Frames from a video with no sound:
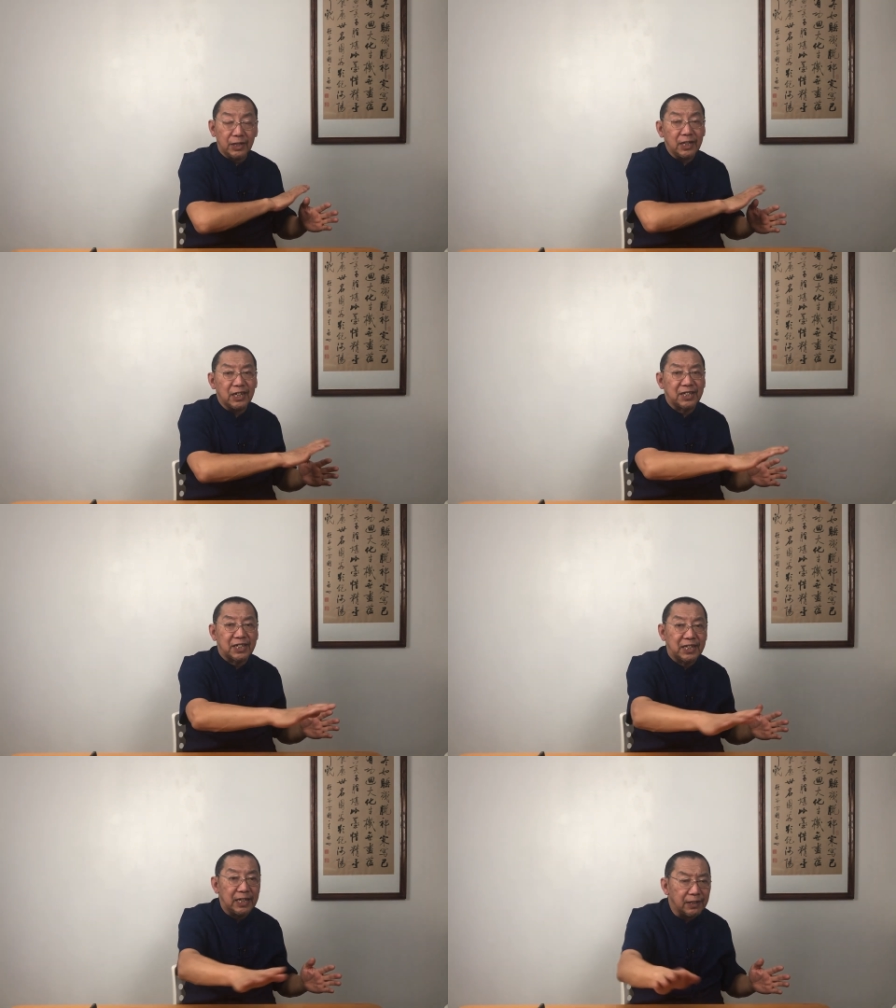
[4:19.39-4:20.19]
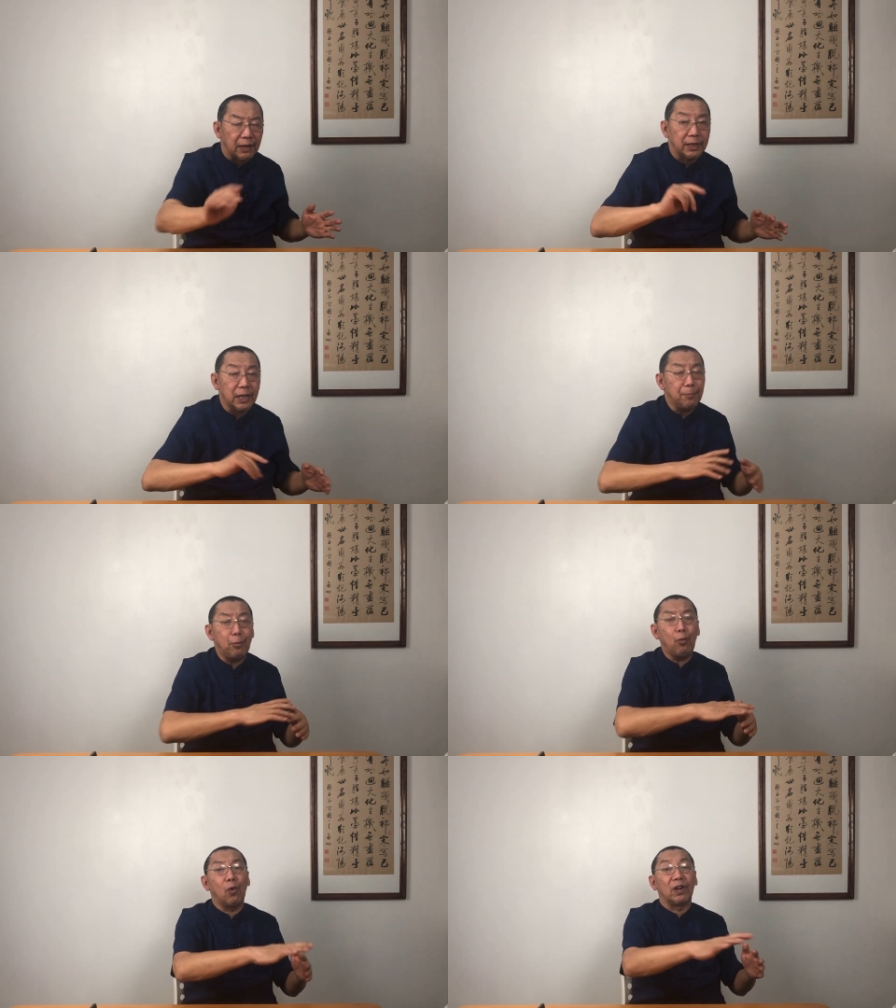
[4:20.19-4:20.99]
一个席子，一个
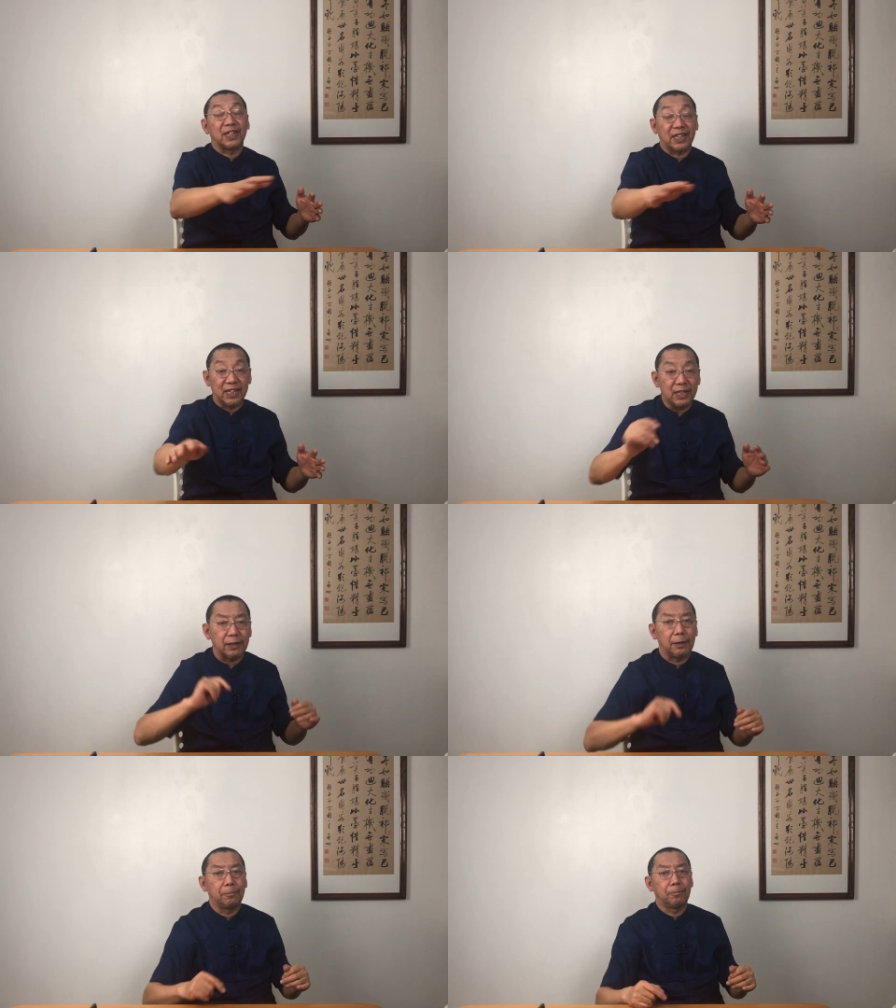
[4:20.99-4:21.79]
破席子。